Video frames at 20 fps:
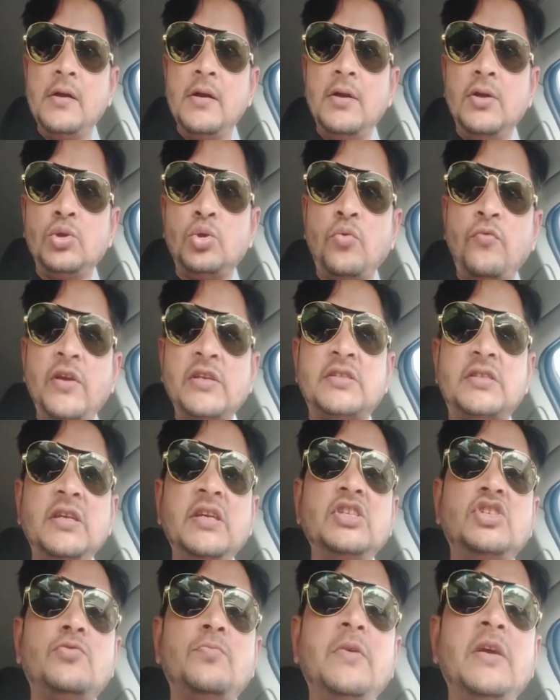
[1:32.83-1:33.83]
तो
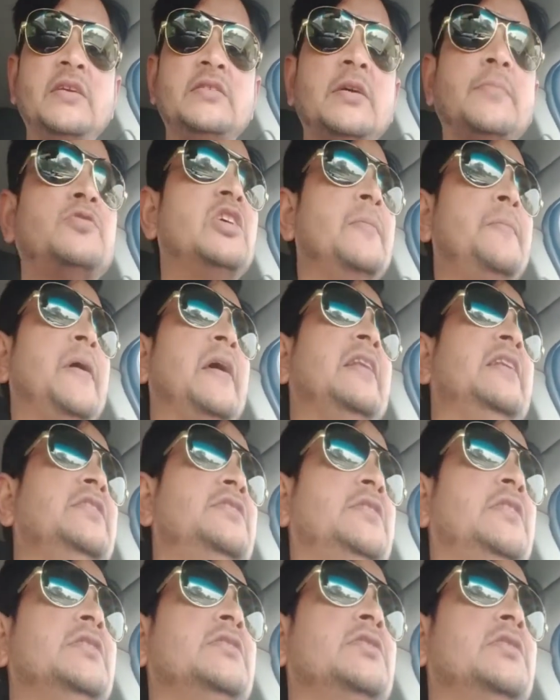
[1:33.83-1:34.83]
वेस्टीज में सबसे पहली
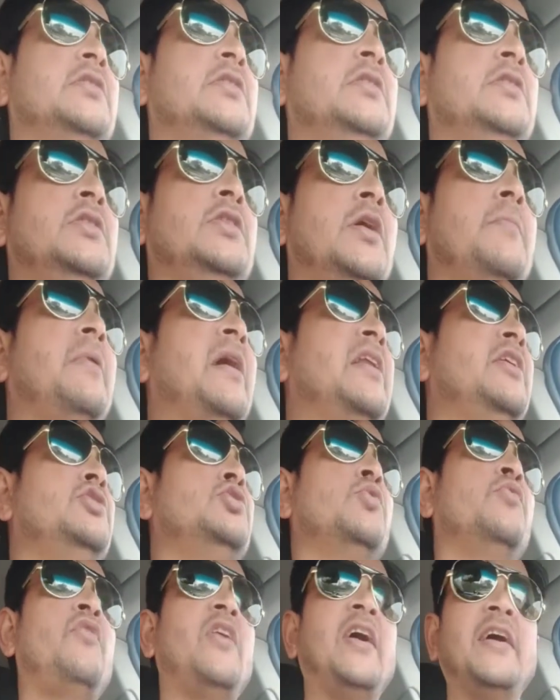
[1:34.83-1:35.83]
चीज हमारी
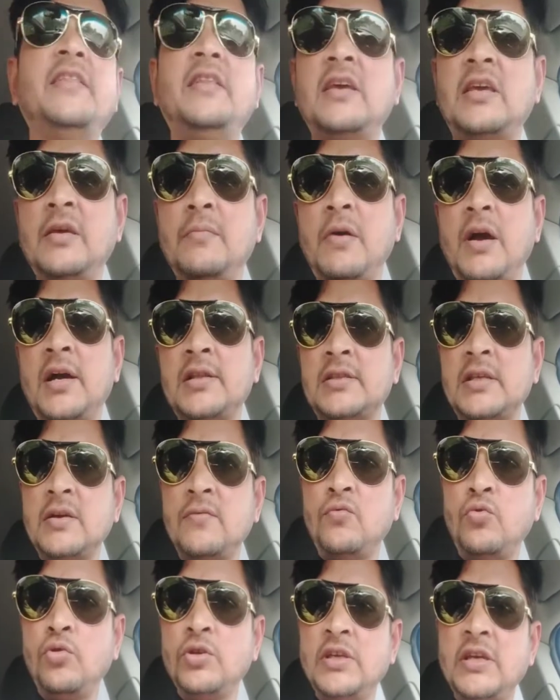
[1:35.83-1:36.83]
जो फायदे की बात है
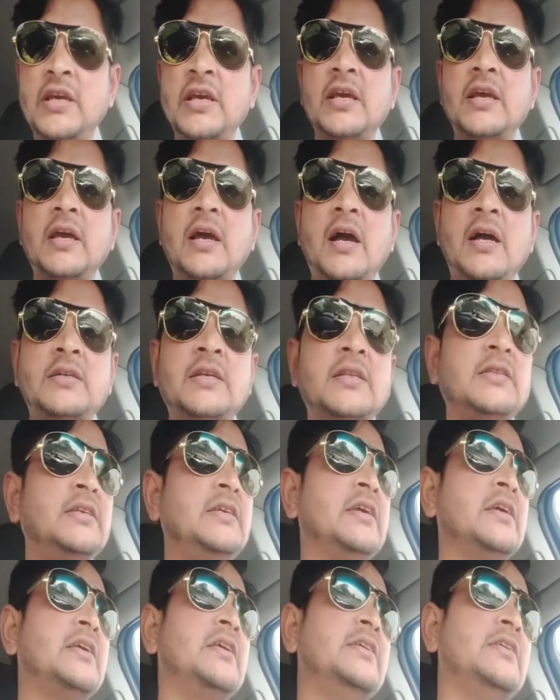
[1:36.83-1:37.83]
वो ये आ जाती
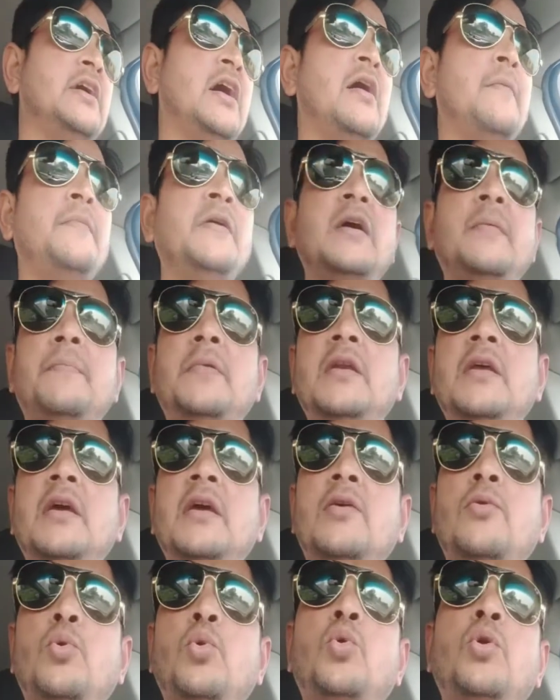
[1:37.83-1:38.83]
है कि यहाँ पे अपने
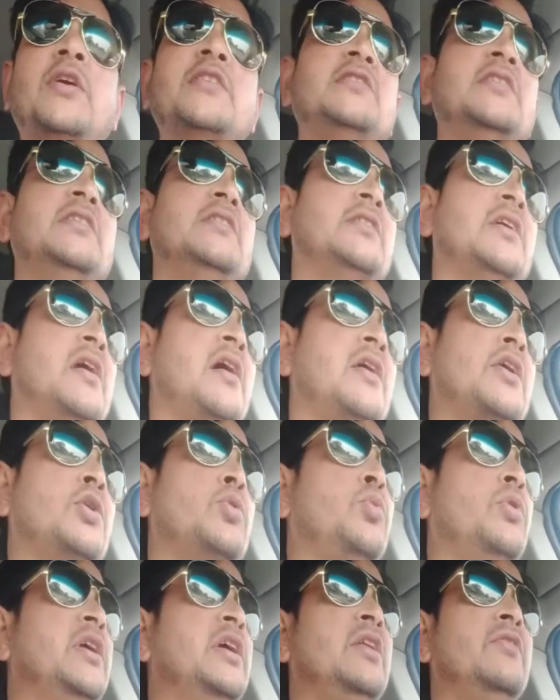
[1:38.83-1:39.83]
को किसी तरह की
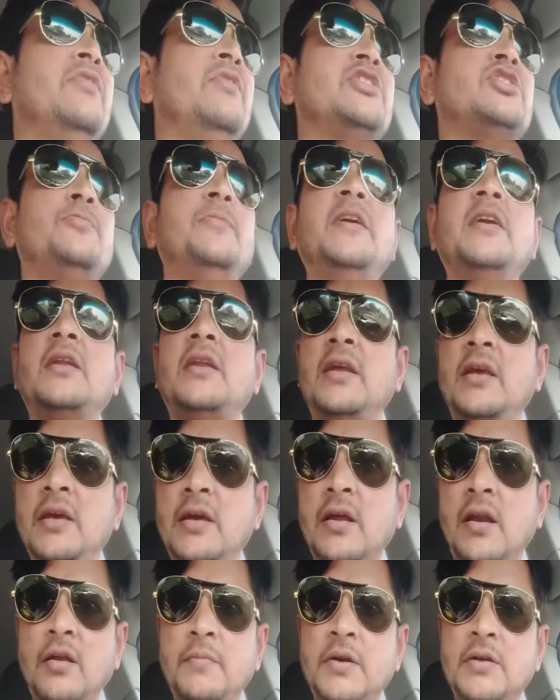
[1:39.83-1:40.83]
कोई इन्वेस्टमेंट नहीं
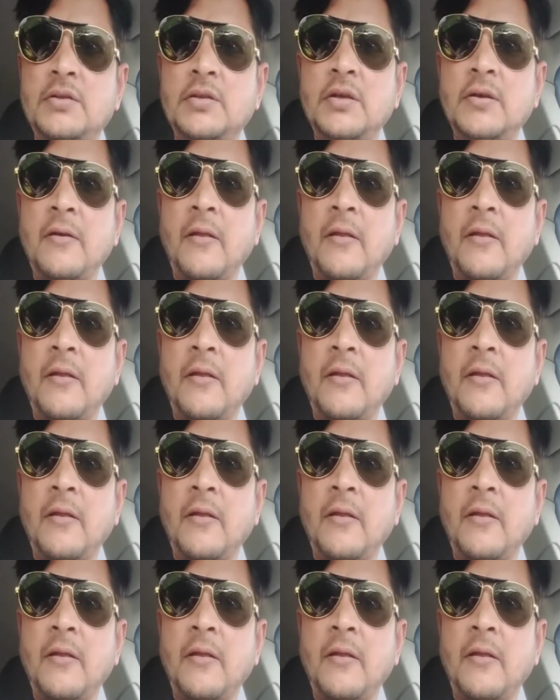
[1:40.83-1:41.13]
करनी पड़ती